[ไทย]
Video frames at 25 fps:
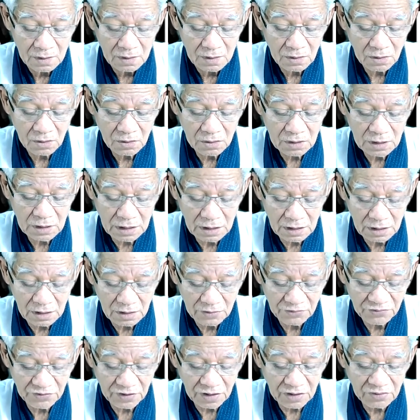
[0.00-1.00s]
โอเค
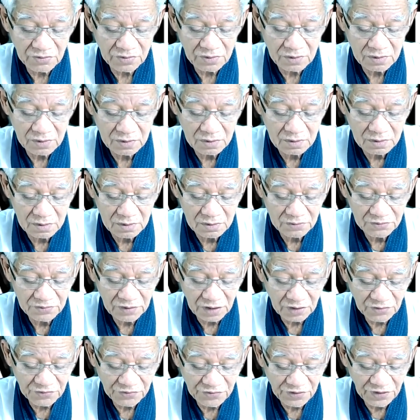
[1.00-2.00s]
ฝั่ง
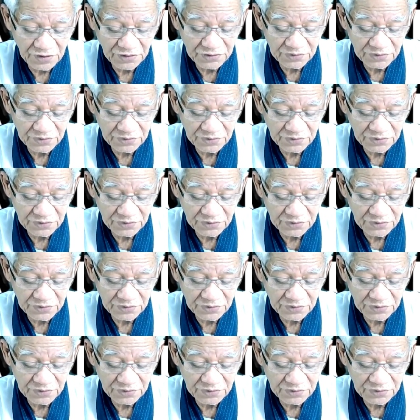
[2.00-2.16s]
ฝั่งเฟ